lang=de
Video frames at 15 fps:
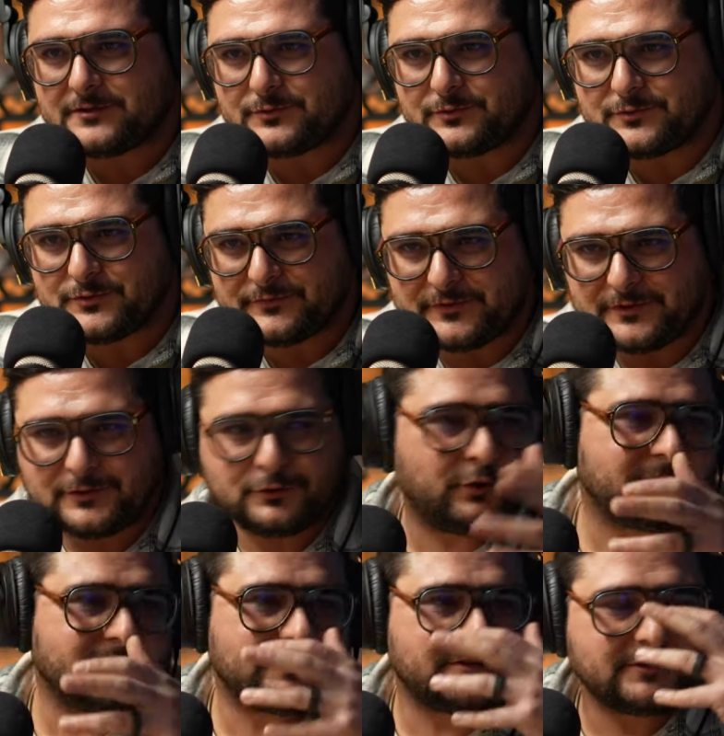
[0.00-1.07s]
so und so viele
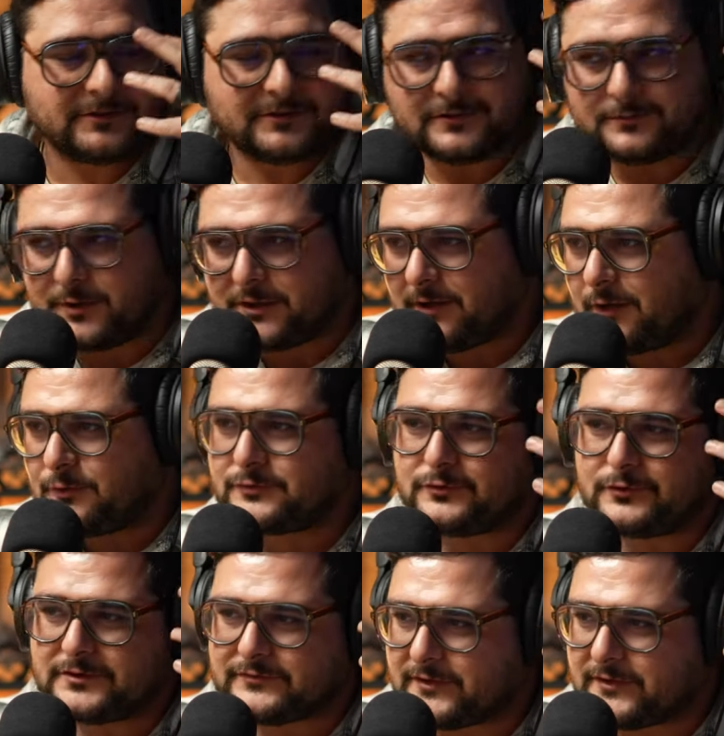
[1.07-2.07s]
Kosten mit Autos,